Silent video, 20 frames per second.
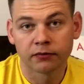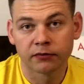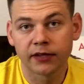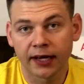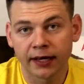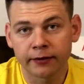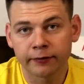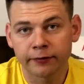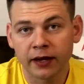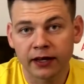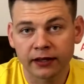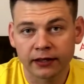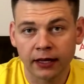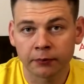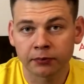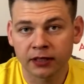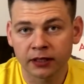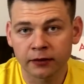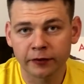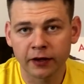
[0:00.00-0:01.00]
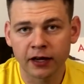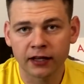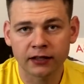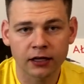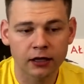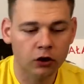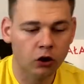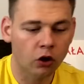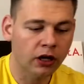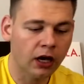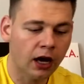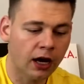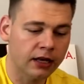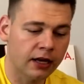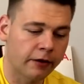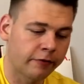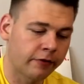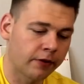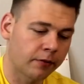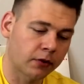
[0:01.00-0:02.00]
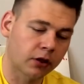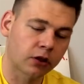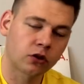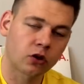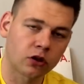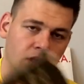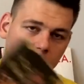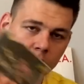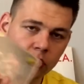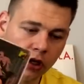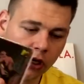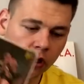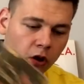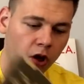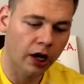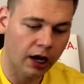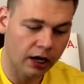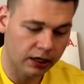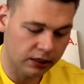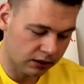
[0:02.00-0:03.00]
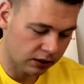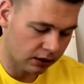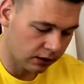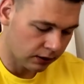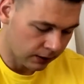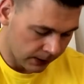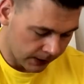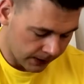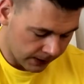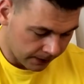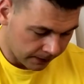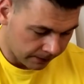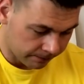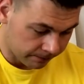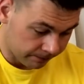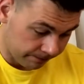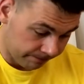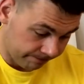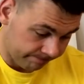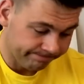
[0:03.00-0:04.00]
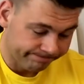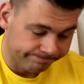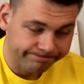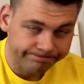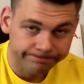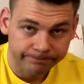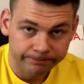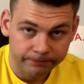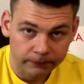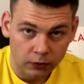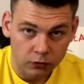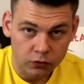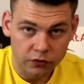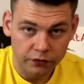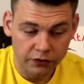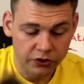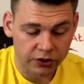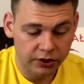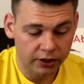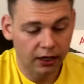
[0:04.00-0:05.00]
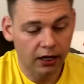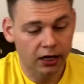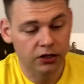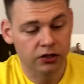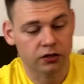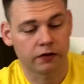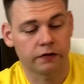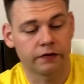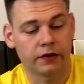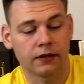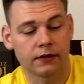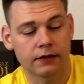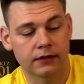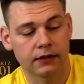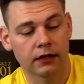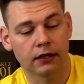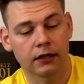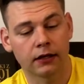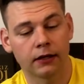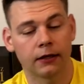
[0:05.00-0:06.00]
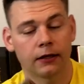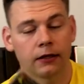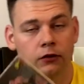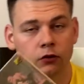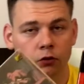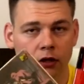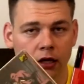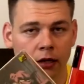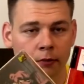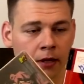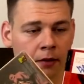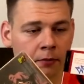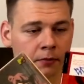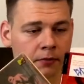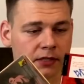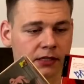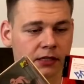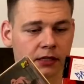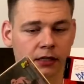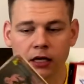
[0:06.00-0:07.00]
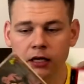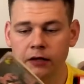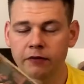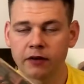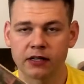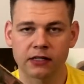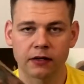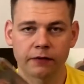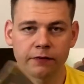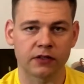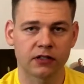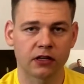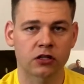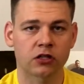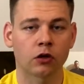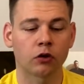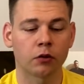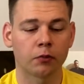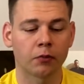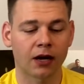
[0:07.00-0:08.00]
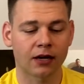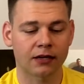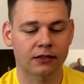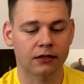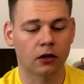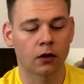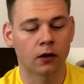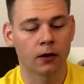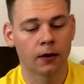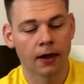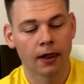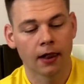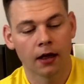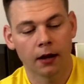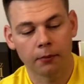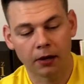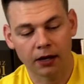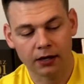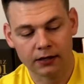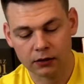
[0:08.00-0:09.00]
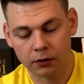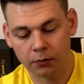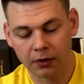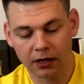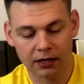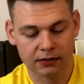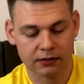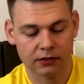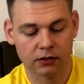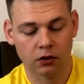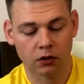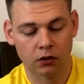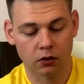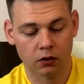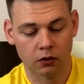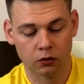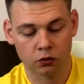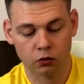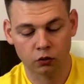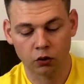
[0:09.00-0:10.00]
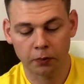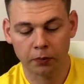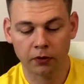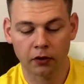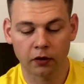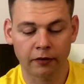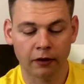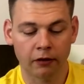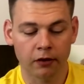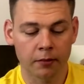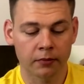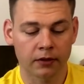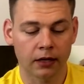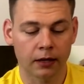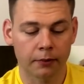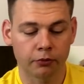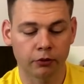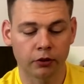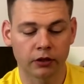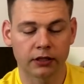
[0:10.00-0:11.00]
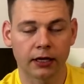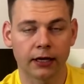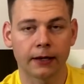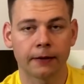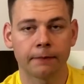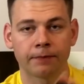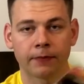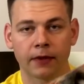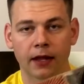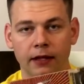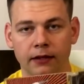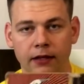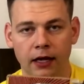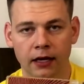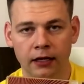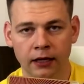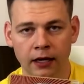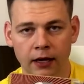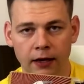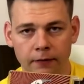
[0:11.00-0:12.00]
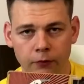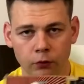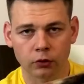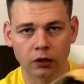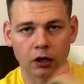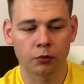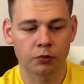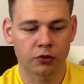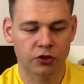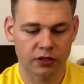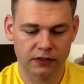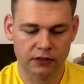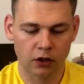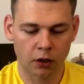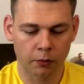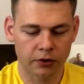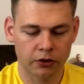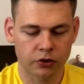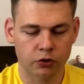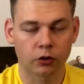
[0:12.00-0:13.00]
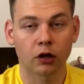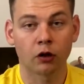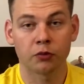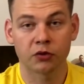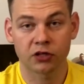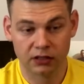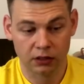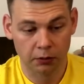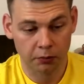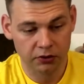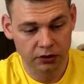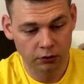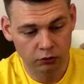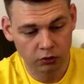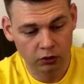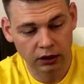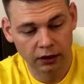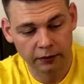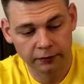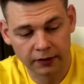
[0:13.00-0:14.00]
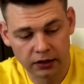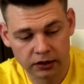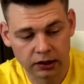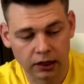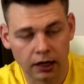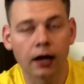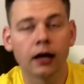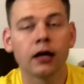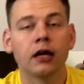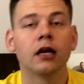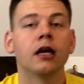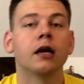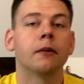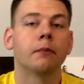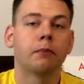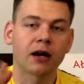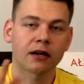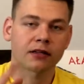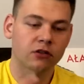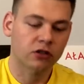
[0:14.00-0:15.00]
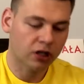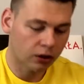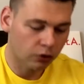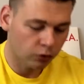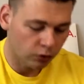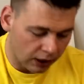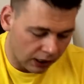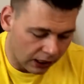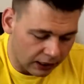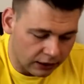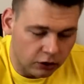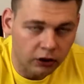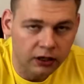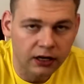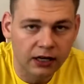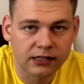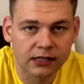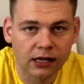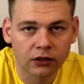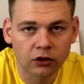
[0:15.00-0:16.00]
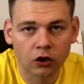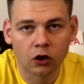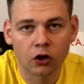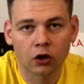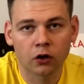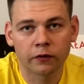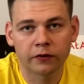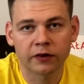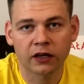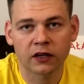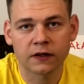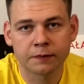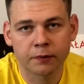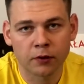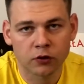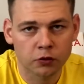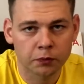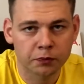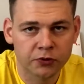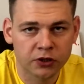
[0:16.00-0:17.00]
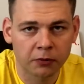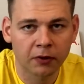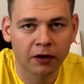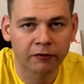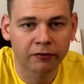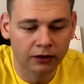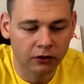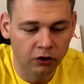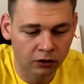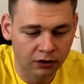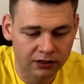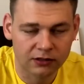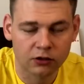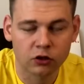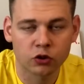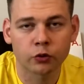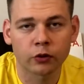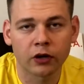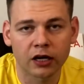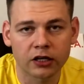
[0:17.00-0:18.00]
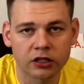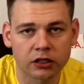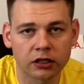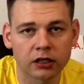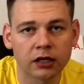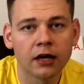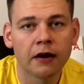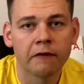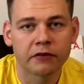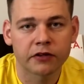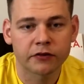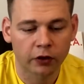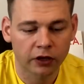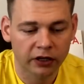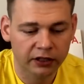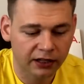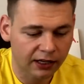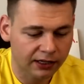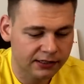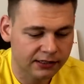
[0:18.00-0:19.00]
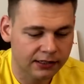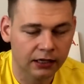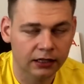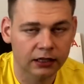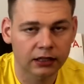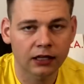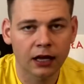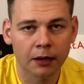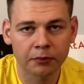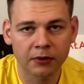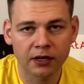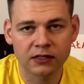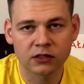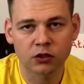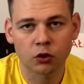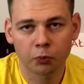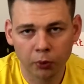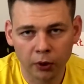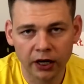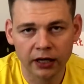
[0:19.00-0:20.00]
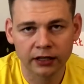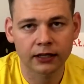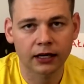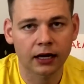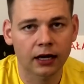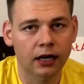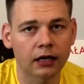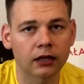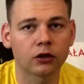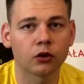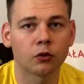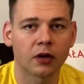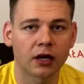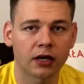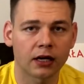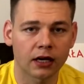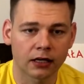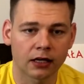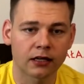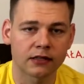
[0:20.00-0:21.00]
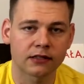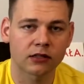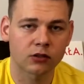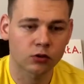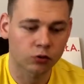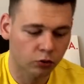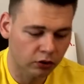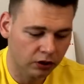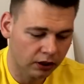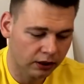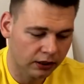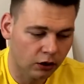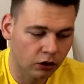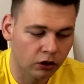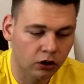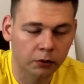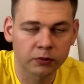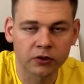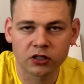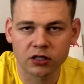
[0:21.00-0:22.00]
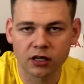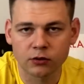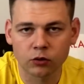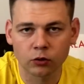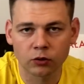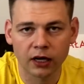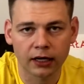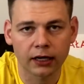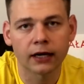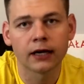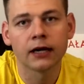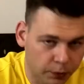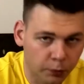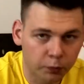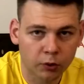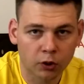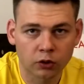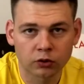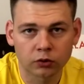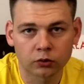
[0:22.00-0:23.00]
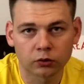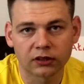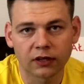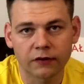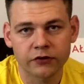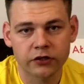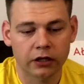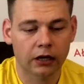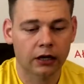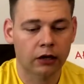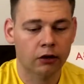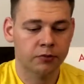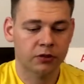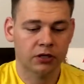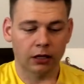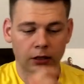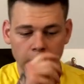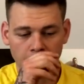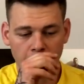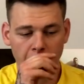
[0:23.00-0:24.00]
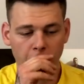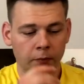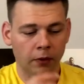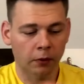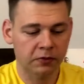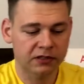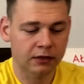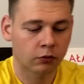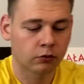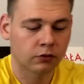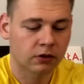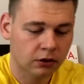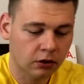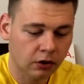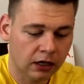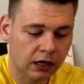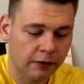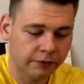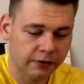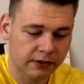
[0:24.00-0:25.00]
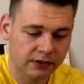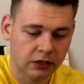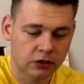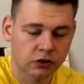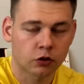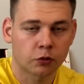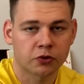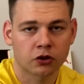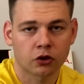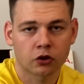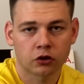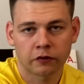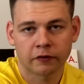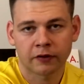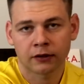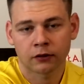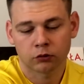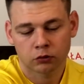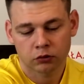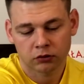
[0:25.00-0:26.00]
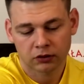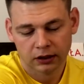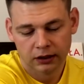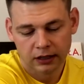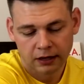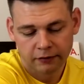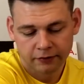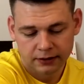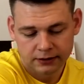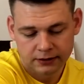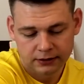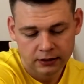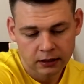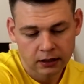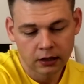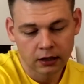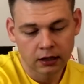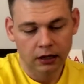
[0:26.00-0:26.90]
Ten wie, tamten wie, tylko ja nie wiem. Kto tego nie kojarzy, Oczywiście każdy, więc e, tutaj mam single i wersję fizyczną i bardzo, bardzo, bardzo długo polowałem na płytę Eternia. Udało mi się zdobyć, udało mi się zdobyć autograf Leszka. Bardzo szanuję Eldokę za to, w jaki sposób przemawia do nas, do słuchaczy w swoich tekstach i dla mnie jest to poeta numer jeden, zasługuje na ogromny szacunek. Po prostu zawsze jarałem się Eldoką, mam całą dyskografię zresztą przygotowaną tutaj dla Was.